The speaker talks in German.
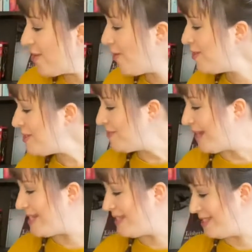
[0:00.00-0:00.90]
Und zwar
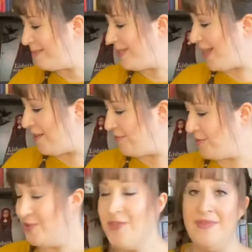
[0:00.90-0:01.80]
der TBR für
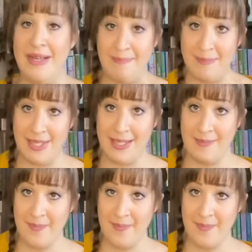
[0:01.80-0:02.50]
November.